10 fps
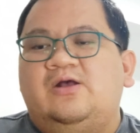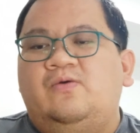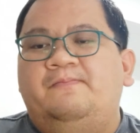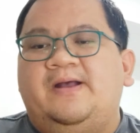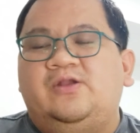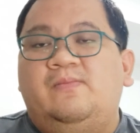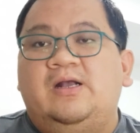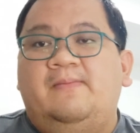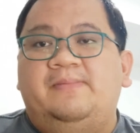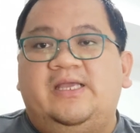uh, kung paano
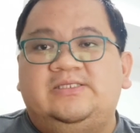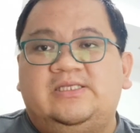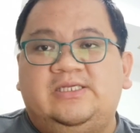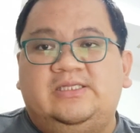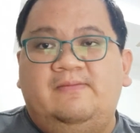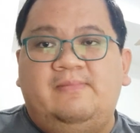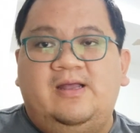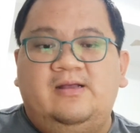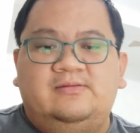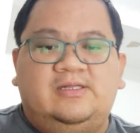mag-apply sa
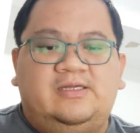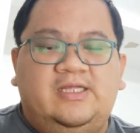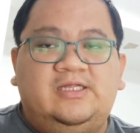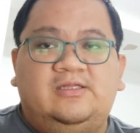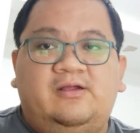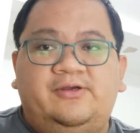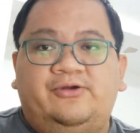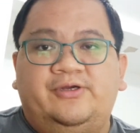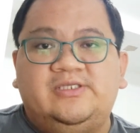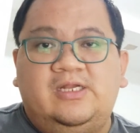Citibank credit card
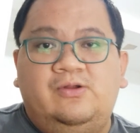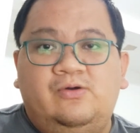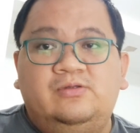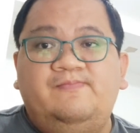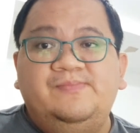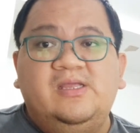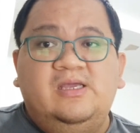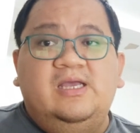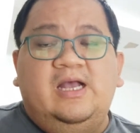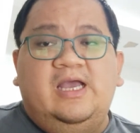or sa loan,
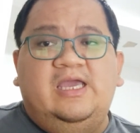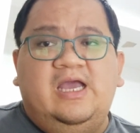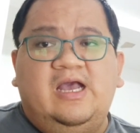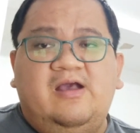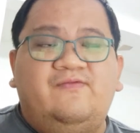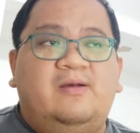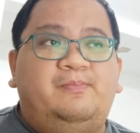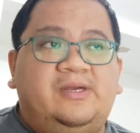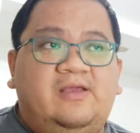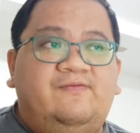I have a
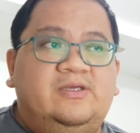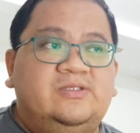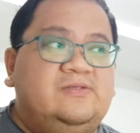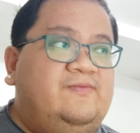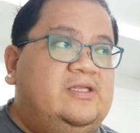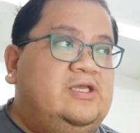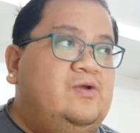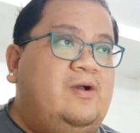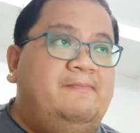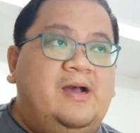previous
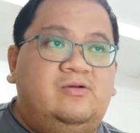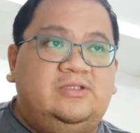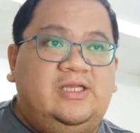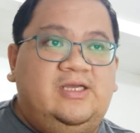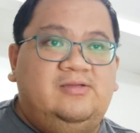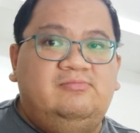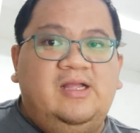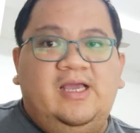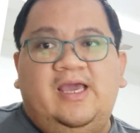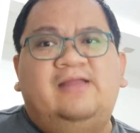video about it.
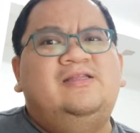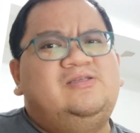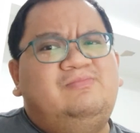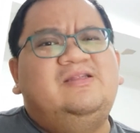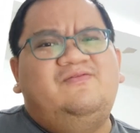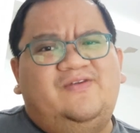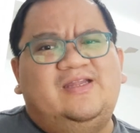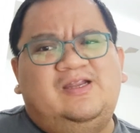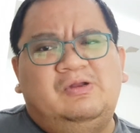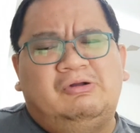And it's been a
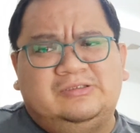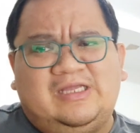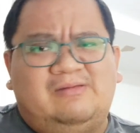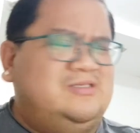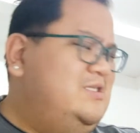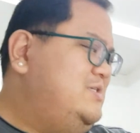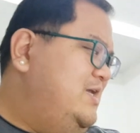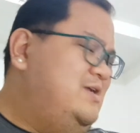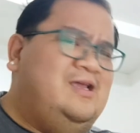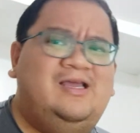very long time since
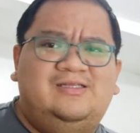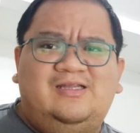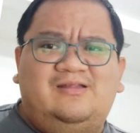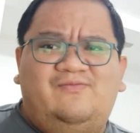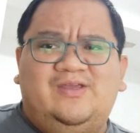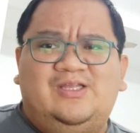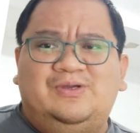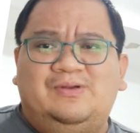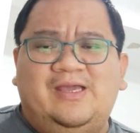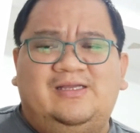I created a
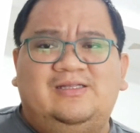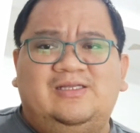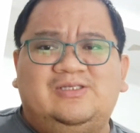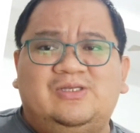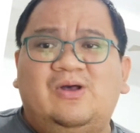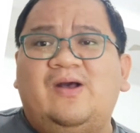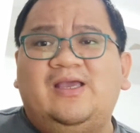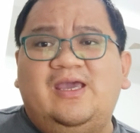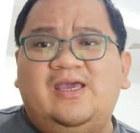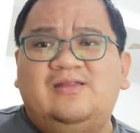video like this. So,
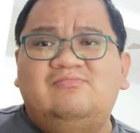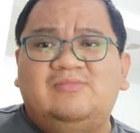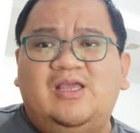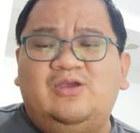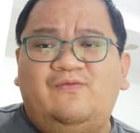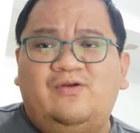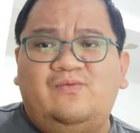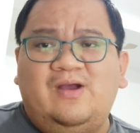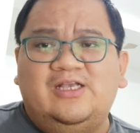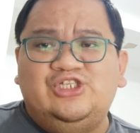again, thank you
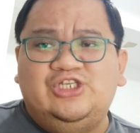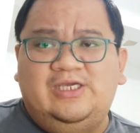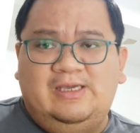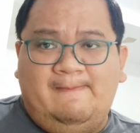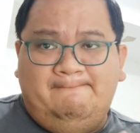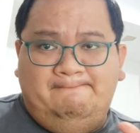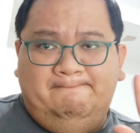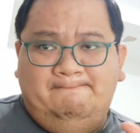for watching.